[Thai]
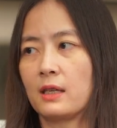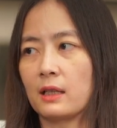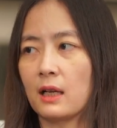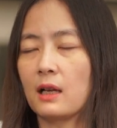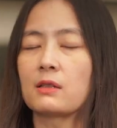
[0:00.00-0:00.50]
อ
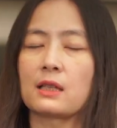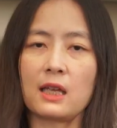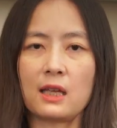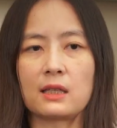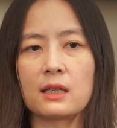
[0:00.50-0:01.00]
ย่างถ้าเราจะ
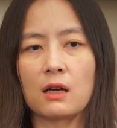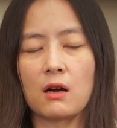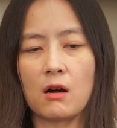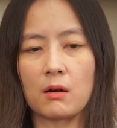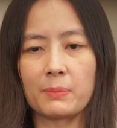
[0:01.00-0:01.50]
เห็นเนี่ยอย่าง
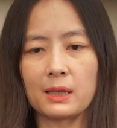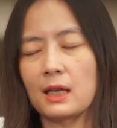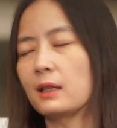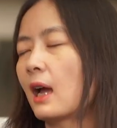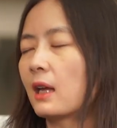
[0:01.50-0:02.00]
ของประเท
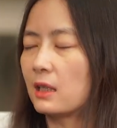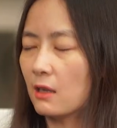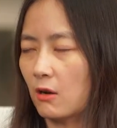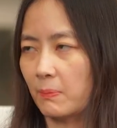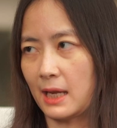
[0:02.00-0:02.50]
ศไทยที่
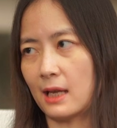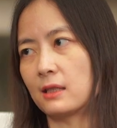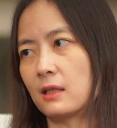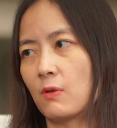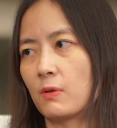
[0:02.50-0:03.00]
ออกไป
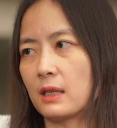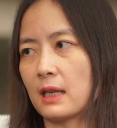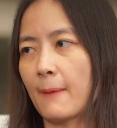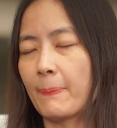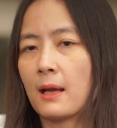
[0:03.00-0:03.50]
ICO อย่าง
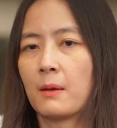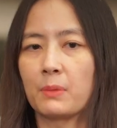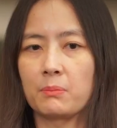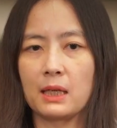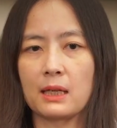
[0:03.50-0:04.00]
เงี้ย
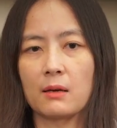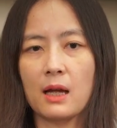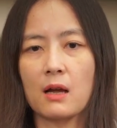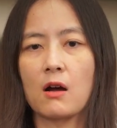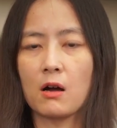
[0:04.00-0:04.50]
มันมีทั้ง
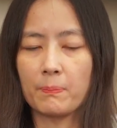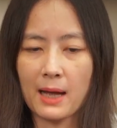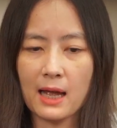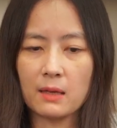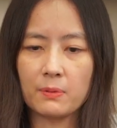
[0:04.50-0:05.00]
ออก
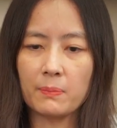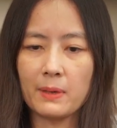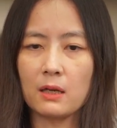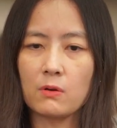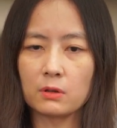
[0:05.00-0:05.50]
ไปเพื่อ
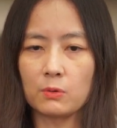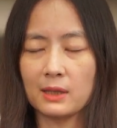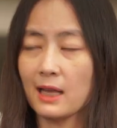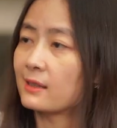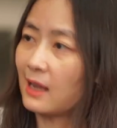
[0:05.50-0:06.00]
ไปลงทุน
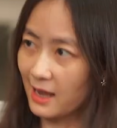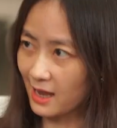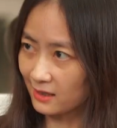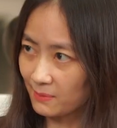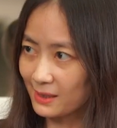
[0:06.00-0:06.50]
ในอสัง
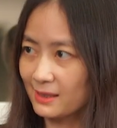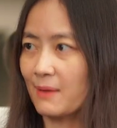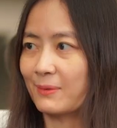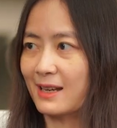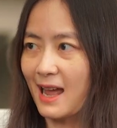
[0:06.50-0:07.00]
หาริมทรัพย์ก็